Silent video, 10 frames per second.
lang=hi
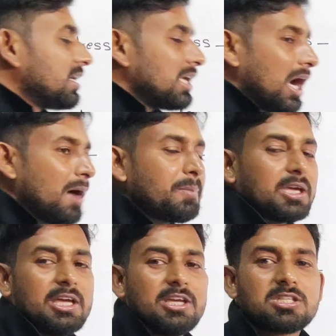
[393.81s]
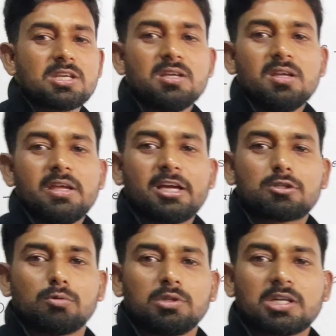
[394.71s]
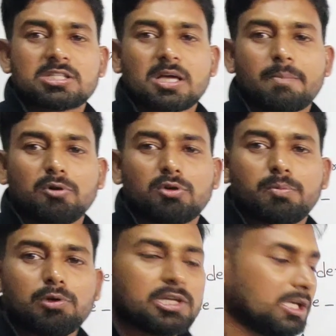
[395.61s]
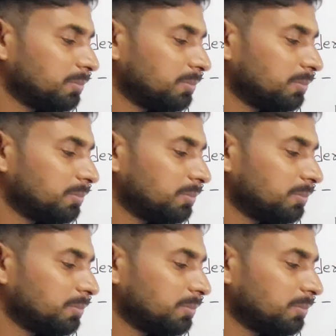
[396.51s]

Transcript: कि आपके इस एक सुंदर सा ब्यूटीफुल